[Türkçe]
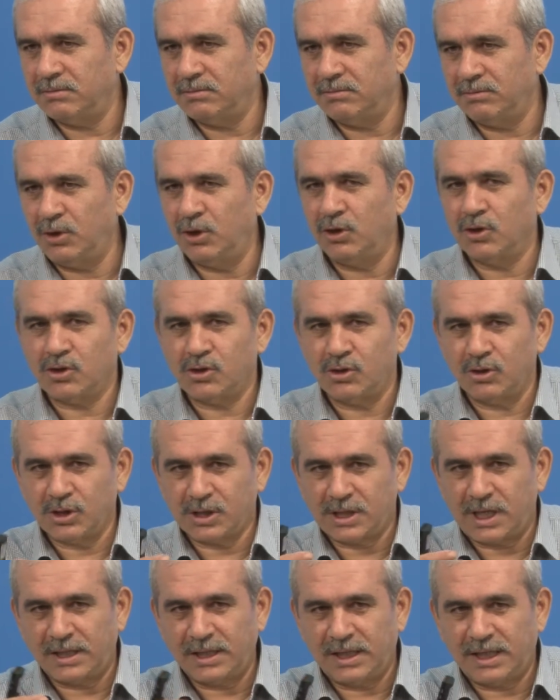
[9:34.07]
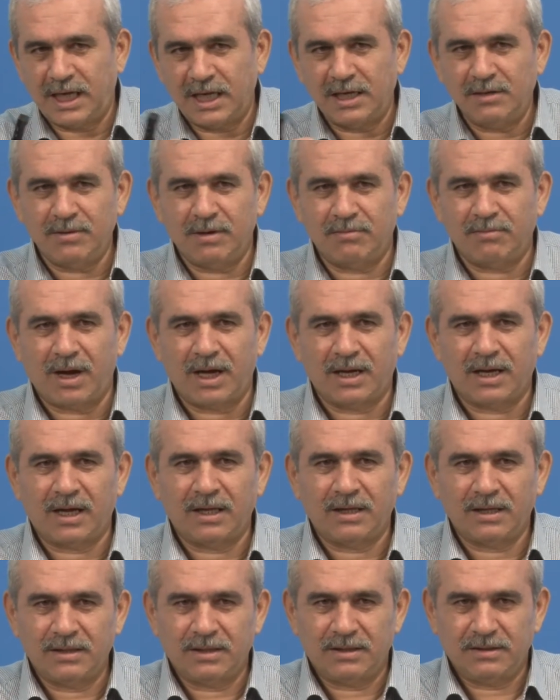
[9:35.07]
biliyorsunuz hani kelime
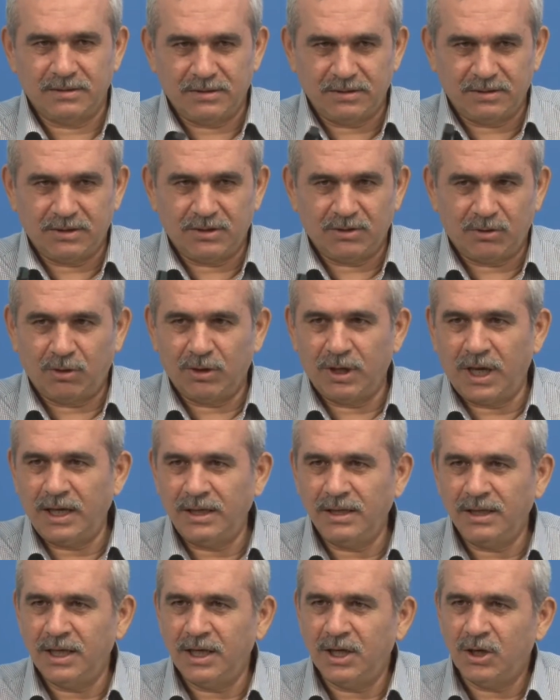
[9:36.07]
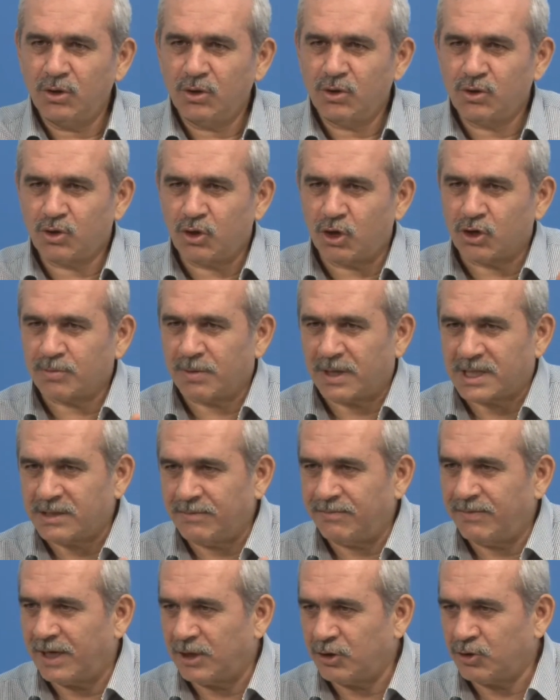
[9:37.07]
manalı e, olan söz
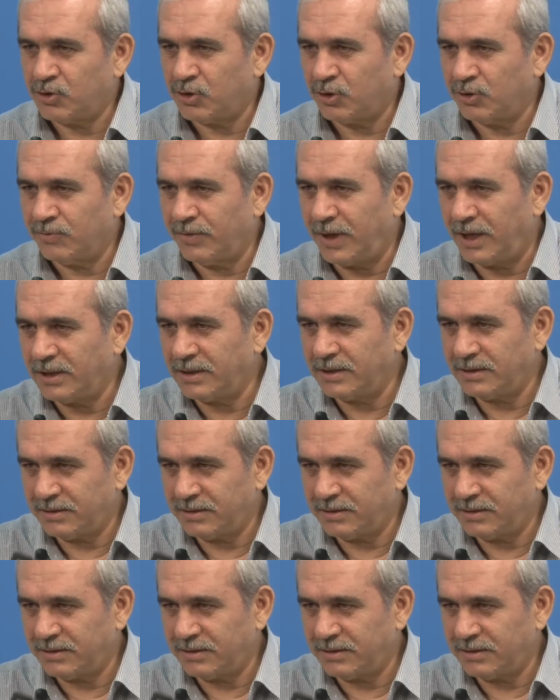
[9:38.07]
basın versiyonu var